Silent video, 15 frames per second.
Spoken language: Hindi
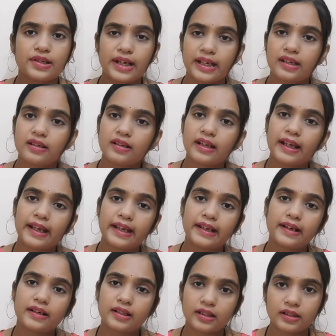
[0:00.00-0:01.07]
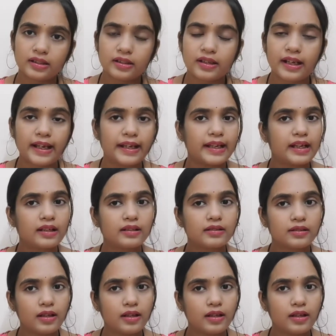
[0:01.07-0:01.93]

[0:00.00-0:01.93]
स्ट्रेटनर है या कलर है या